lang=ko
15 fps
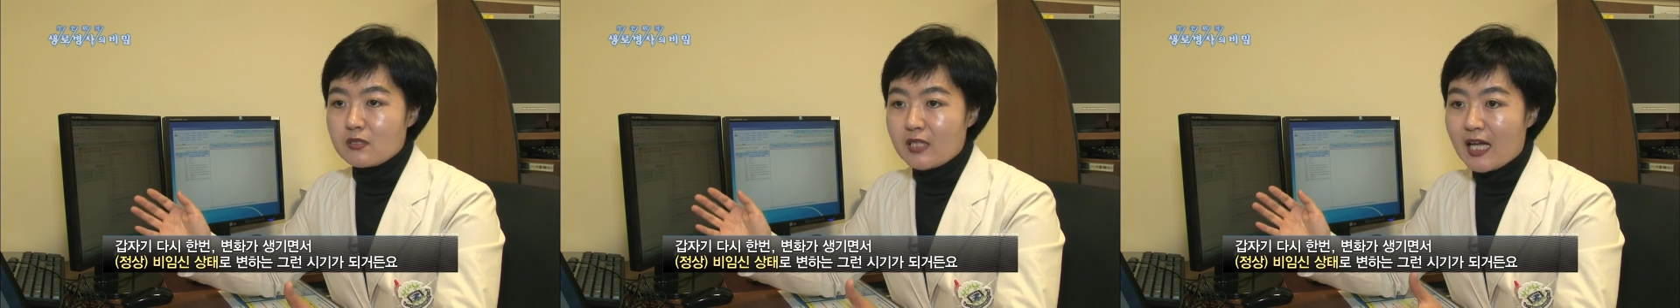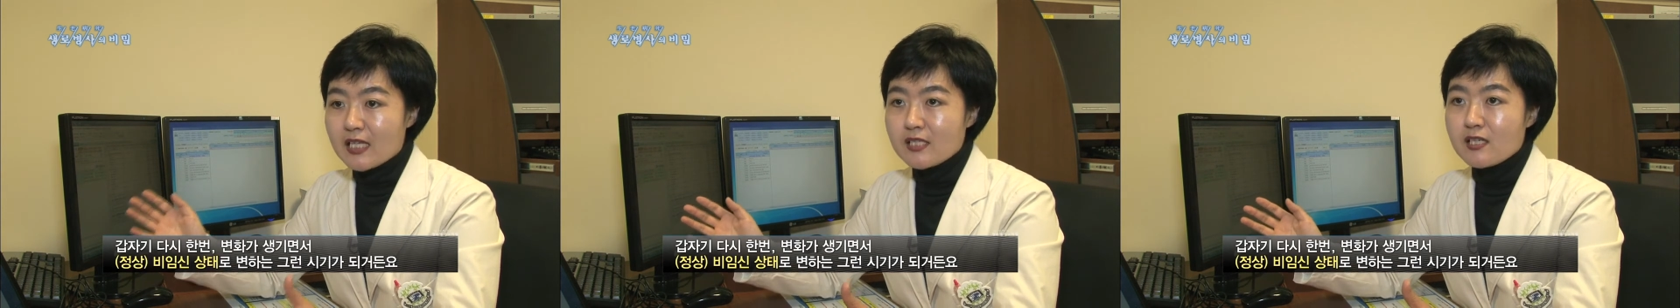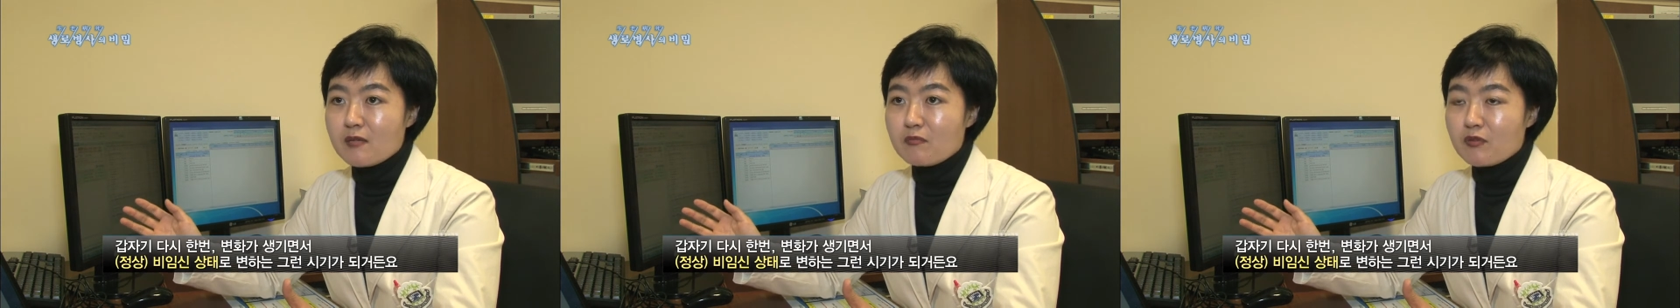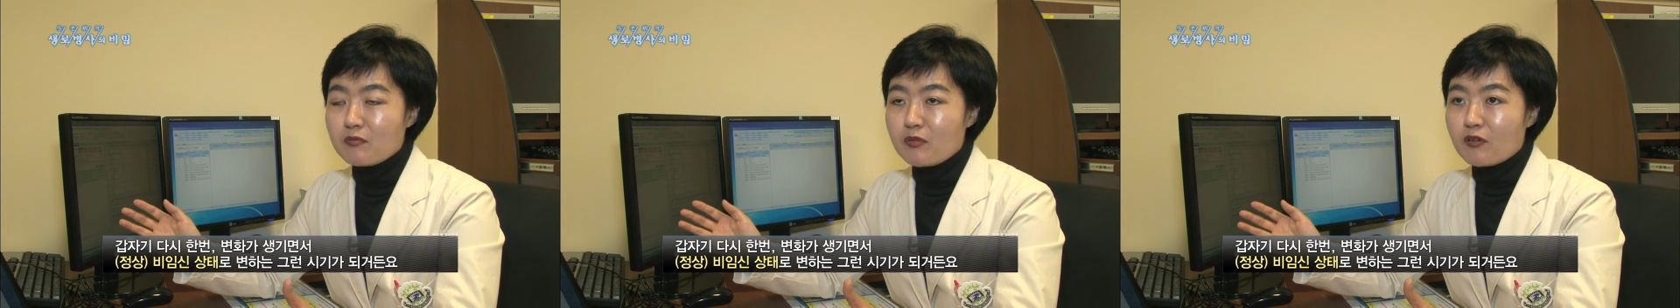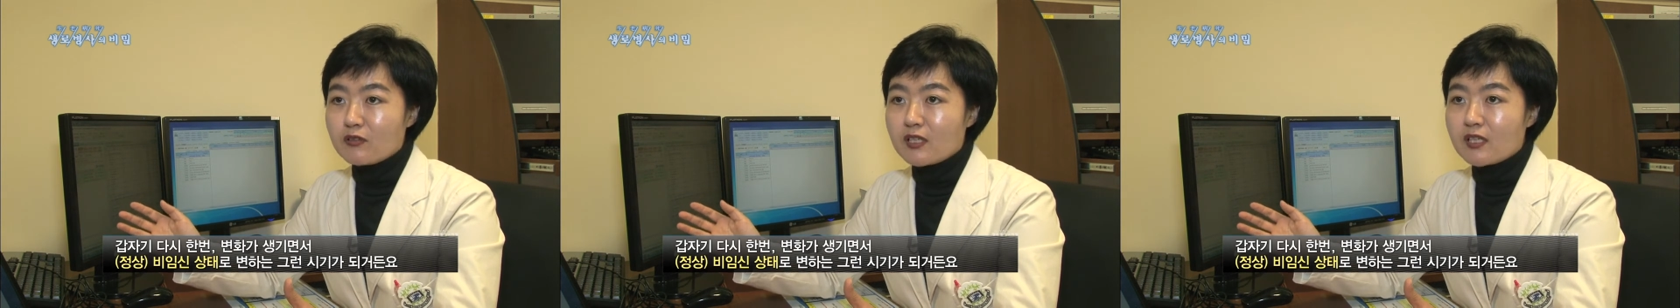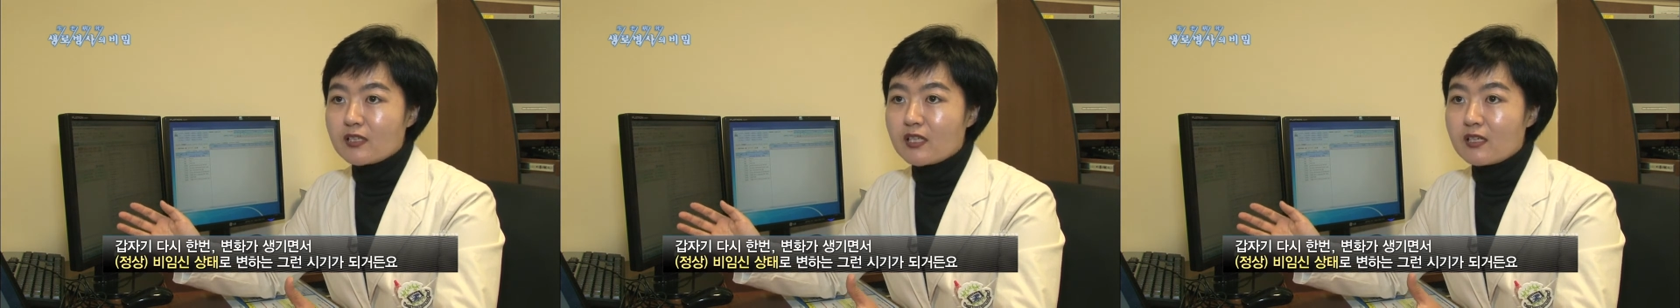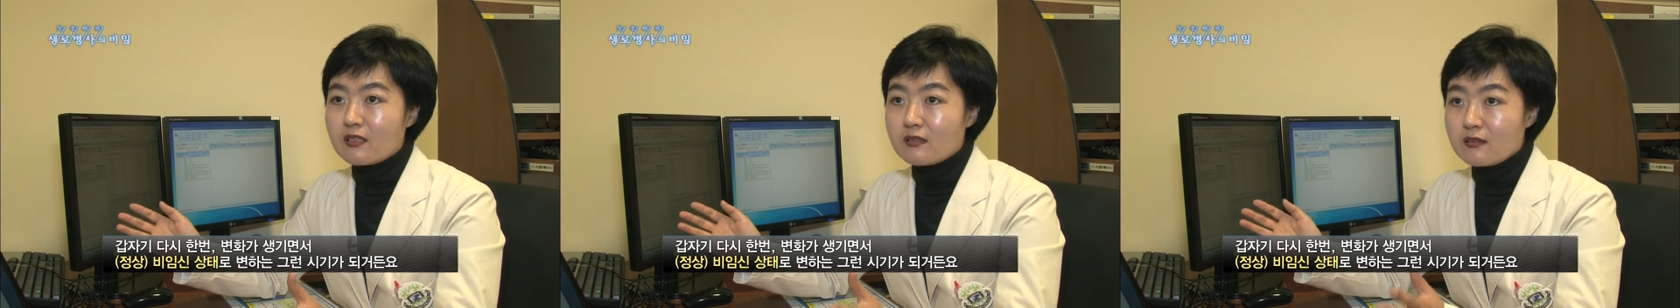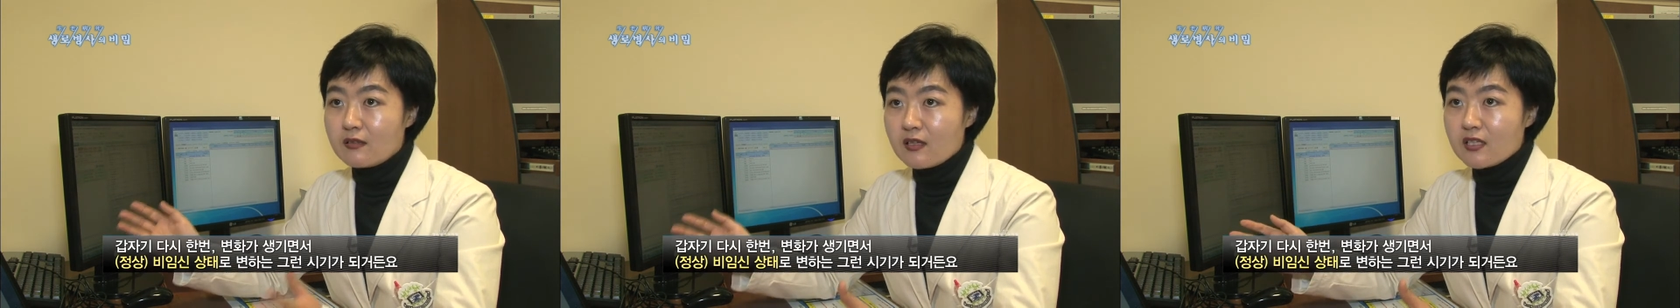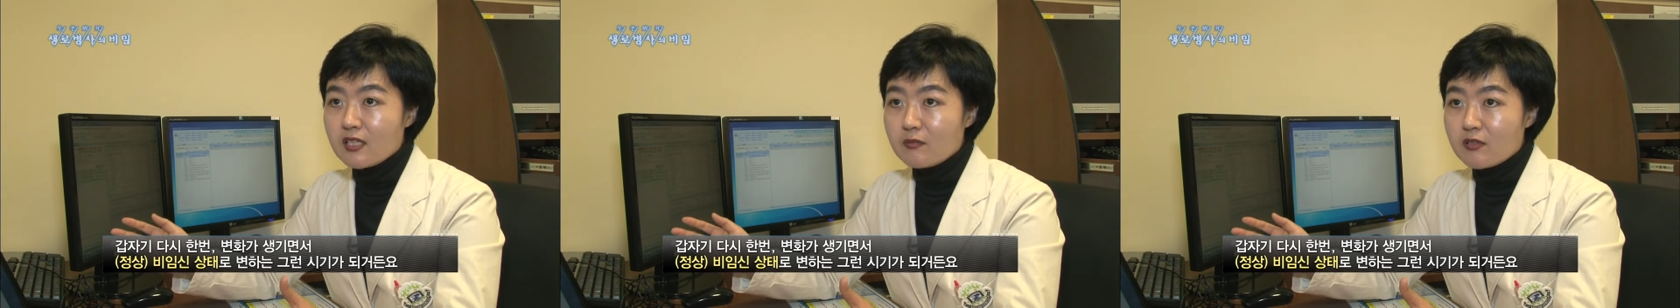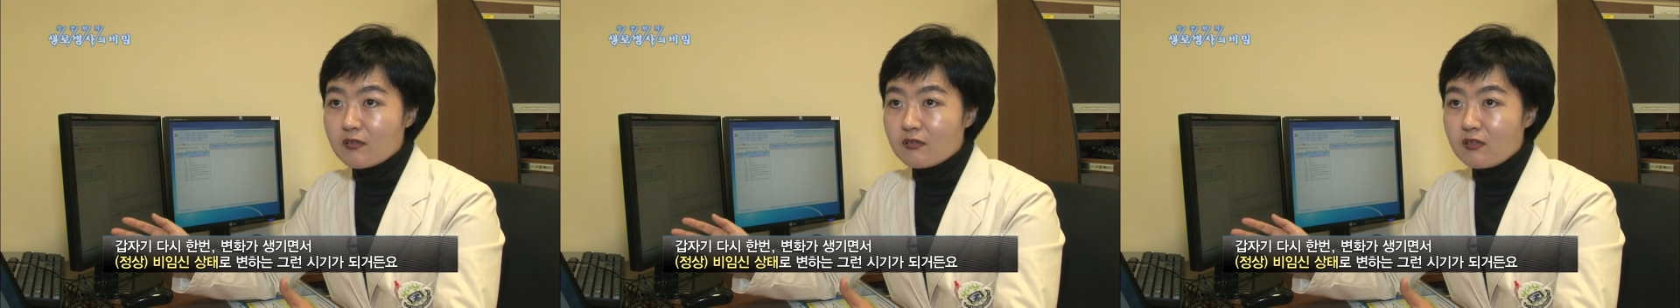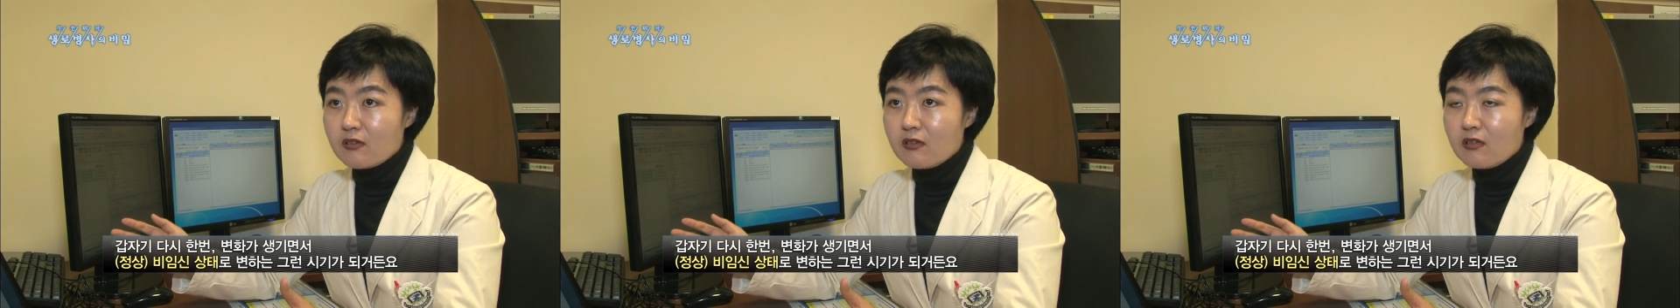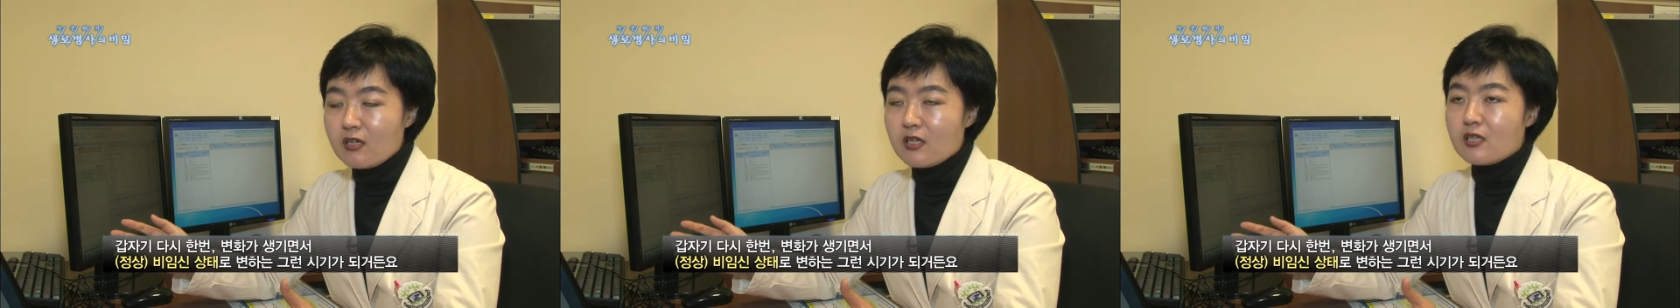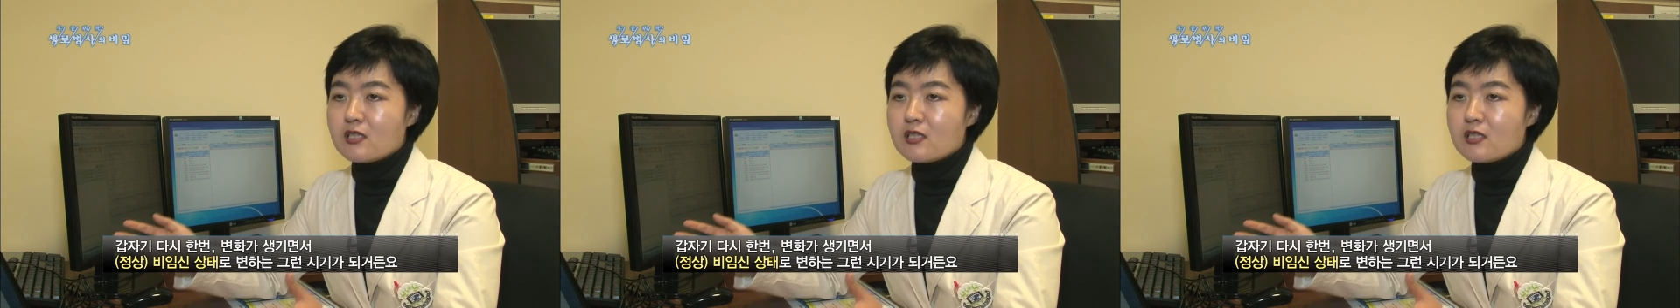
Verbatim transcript: 다시 한번 변화가 생기면서